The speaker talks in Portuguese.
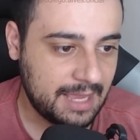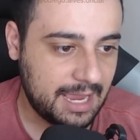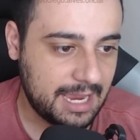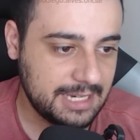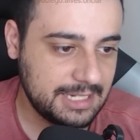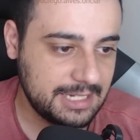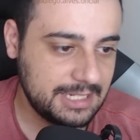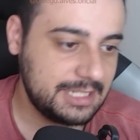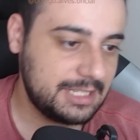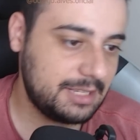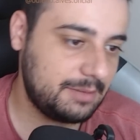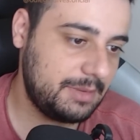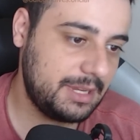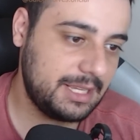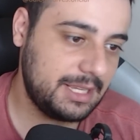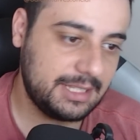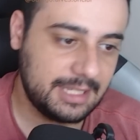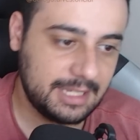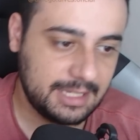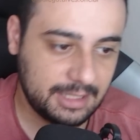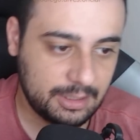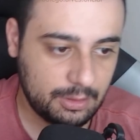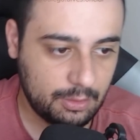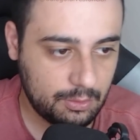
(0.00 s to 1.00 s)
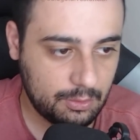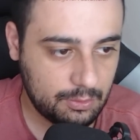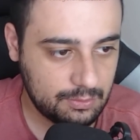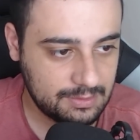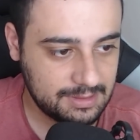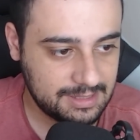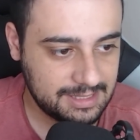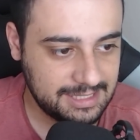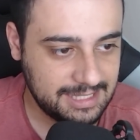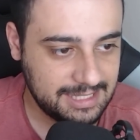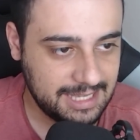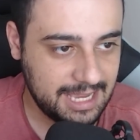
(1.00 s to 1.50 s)
A gente também tem aqui
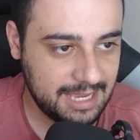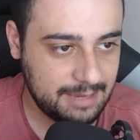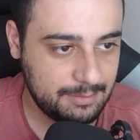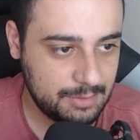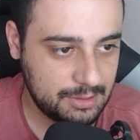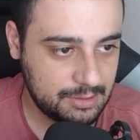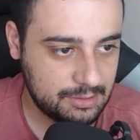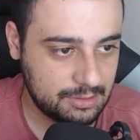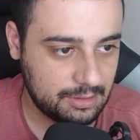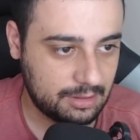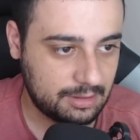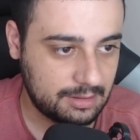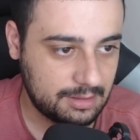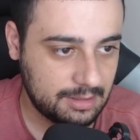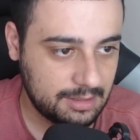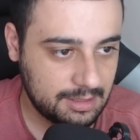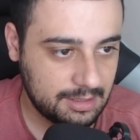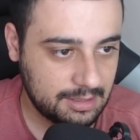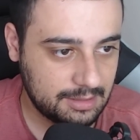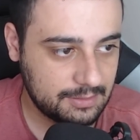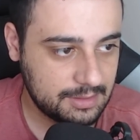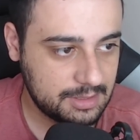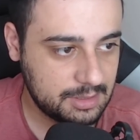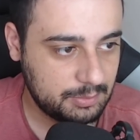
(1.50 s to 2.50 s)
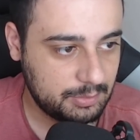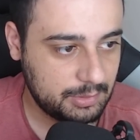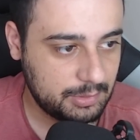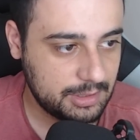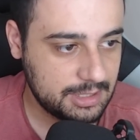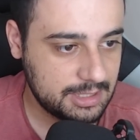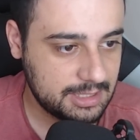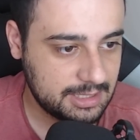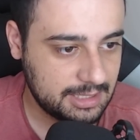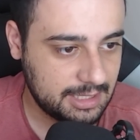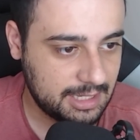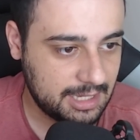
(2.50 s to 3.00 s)
alguns games, ó, você
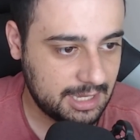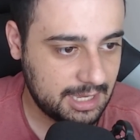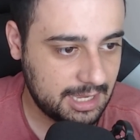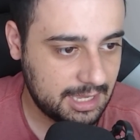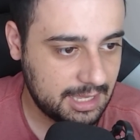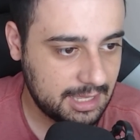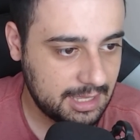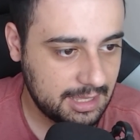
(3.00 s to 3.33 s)
pode estar...